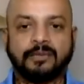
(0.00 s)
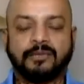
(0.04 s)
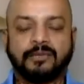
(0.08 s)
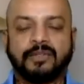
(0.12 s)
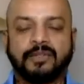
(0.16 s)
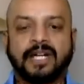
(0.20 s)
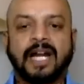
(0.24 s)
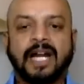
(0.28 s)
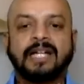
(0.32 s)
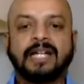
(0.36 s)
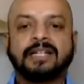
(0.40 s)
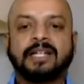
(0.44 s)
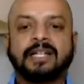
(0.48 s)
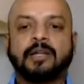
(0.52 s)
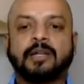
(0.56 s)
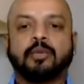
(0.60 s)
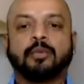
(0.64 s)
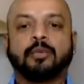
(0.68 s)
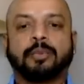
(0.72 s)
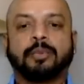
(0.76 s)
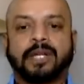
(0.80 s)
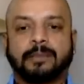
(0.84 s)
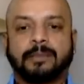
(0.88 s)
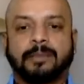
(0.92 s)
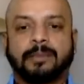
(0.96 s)
विराट ने
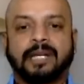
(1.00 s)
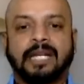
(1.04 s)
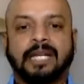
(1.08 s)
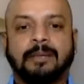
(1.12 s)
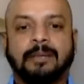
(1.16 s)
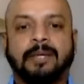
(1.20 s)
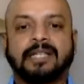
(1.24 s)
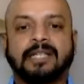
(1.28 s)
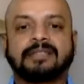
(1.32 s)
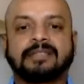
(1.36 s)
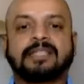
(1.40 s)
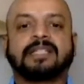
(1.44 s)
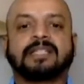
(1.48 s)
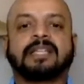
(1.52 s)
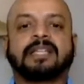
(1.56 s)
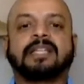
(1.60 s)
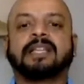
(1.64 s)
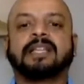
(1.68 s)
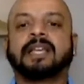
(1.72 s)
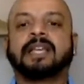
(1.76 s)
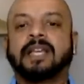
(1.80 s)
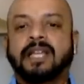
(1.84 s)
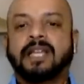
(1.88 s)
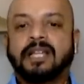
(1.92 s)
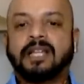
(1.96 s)
ऊपर बल्लेबाजी की
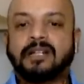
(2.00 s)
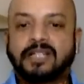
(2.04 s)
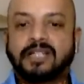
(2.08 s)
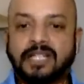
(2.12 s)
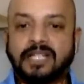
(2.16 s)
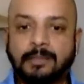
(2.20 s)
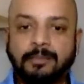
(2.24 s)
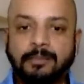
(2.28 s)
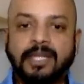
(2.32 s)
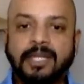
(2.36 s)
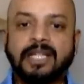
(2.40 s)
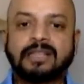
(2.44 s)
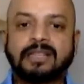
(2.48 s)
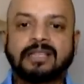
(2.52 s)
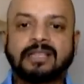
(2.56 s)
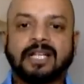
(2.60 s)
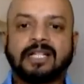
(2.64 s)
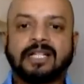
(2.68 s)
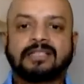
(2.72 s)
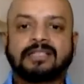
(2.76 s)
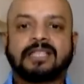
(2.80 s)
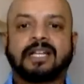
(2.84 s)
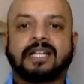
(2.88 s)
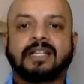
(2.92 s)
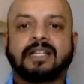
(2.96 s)
टीम ने इतना
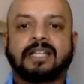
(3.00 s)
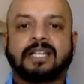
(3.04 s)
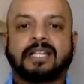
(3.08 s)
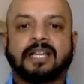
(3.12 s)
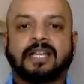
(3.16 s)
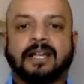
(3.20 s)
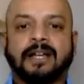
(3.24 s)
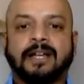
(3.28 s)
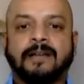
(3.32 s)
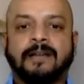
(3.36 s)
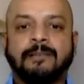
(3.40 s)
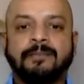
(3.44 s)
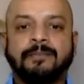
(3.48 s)
अच्छा किया